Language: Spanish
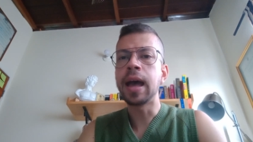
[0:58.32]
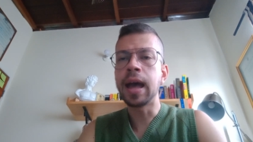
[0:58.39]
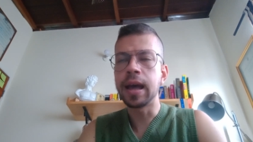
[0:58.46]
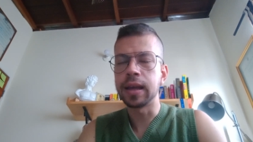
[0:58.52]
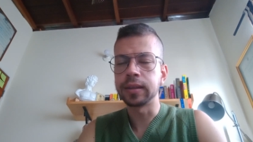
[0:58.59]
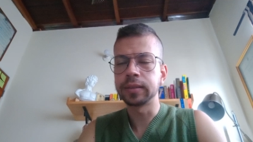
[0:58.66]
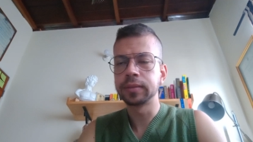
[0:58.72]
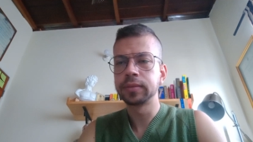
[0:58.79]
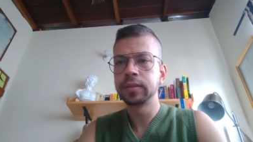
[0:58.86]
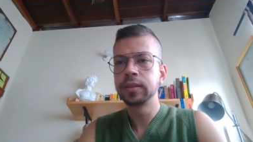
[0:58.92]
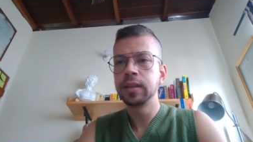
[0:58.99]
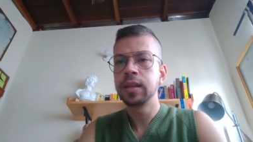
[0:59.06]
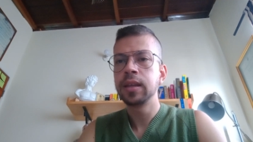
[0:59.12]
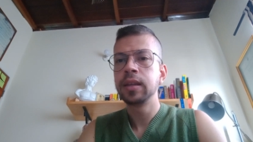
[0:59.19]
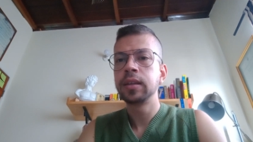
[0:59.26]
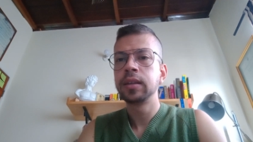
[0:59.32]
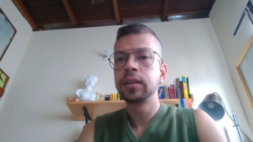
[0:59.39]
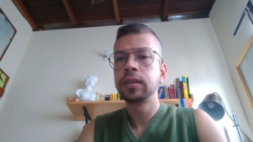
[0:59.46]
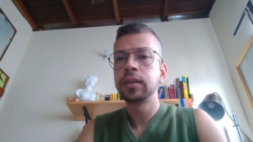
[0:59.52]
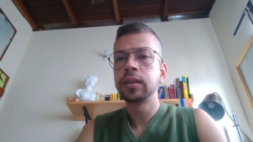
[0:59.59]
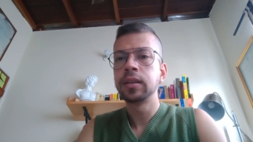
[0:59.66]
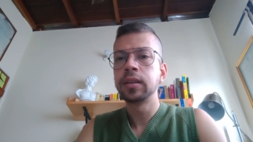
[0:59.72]
a
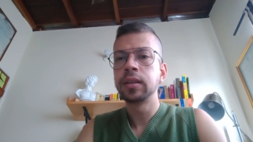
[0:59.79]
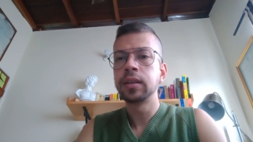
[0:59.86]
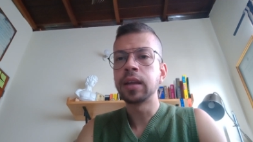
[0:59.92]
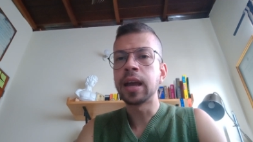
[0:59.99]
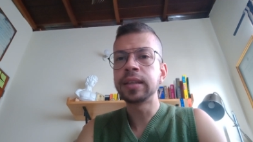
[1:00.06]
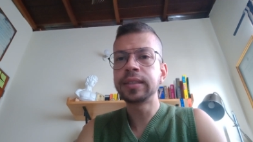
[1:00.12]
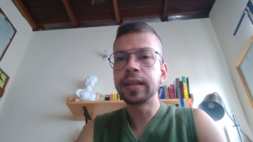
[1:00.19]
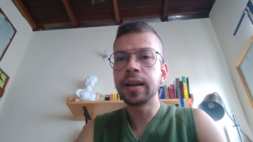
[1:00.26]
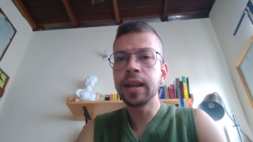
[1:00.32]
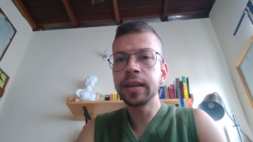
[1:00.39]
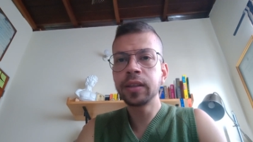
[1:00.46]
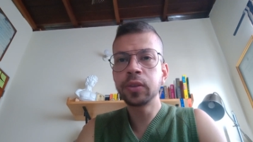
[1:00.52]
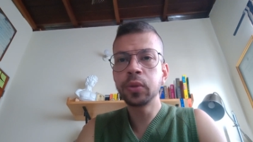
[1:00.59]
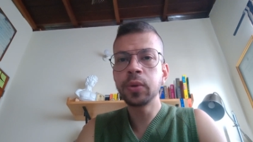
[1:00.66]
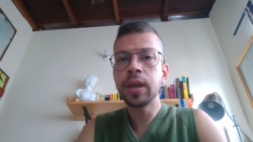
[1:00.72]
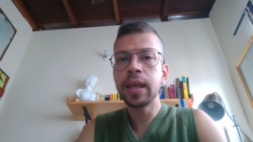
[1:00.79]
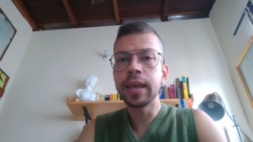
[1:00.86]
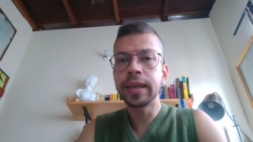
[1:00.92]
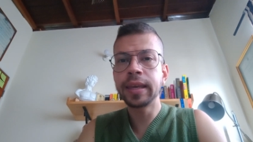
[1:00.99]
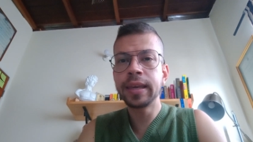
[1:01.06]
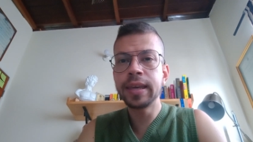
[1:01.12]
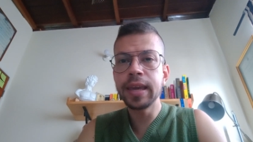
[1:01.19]
hacer lectura
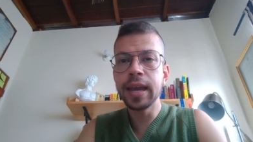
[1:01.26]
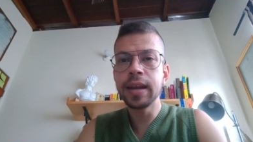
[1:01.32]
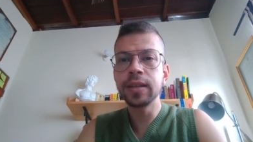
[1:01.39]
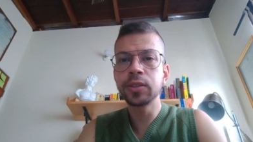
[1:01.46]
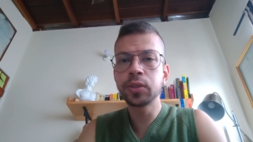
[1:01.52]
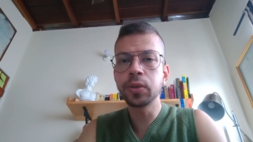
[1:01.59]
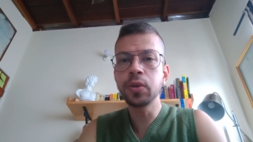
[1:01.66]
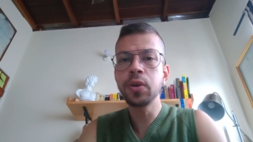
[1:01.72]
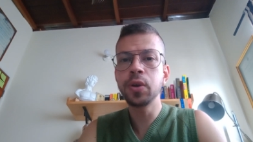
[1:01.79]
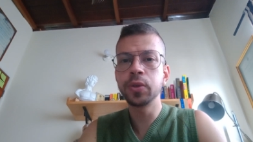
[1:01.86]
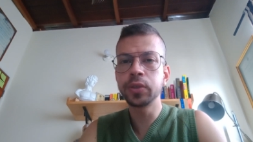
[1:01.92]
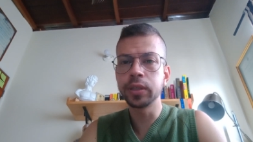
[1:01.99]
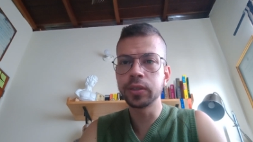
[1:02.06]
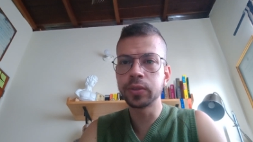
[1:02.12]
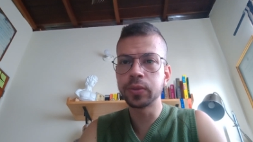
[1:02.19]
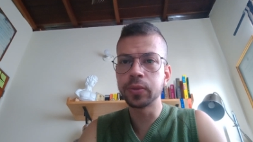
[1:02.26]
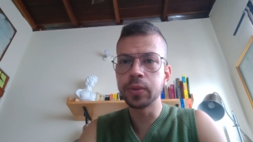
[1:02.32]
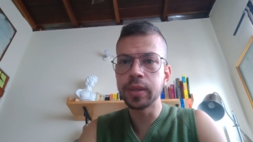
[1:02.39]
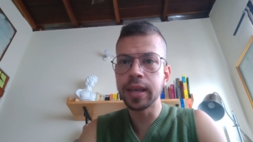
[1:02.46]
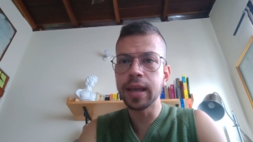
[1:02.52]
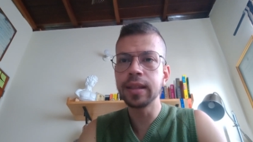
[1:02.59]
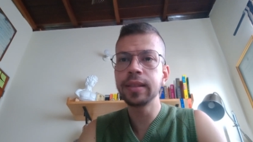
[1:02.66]
de quiénes son los
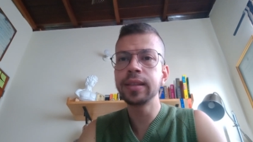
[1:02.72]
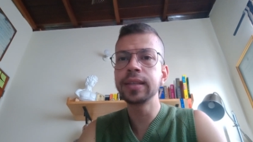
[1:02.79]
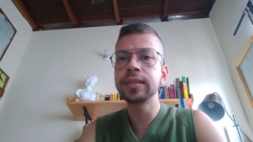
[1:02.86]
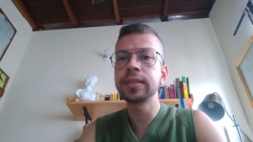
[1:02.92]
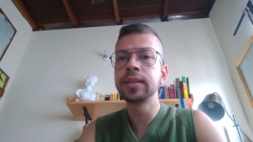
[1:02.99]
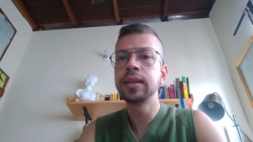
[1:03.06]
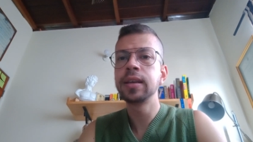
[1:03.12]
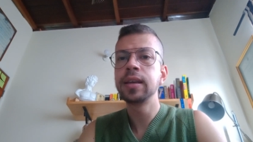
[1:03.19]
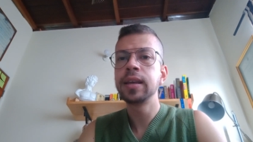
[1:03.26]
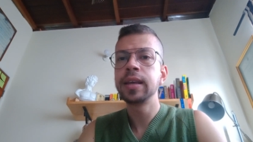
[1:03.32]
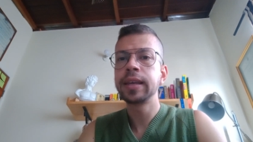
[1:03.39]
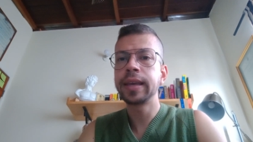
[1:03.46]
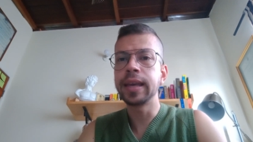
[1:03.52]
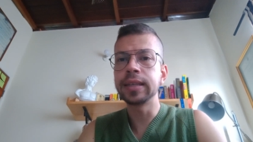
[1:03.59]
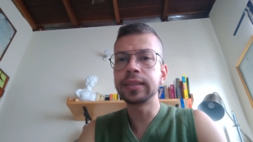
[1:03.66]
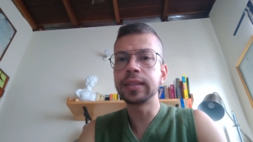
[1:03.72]
estudiantes que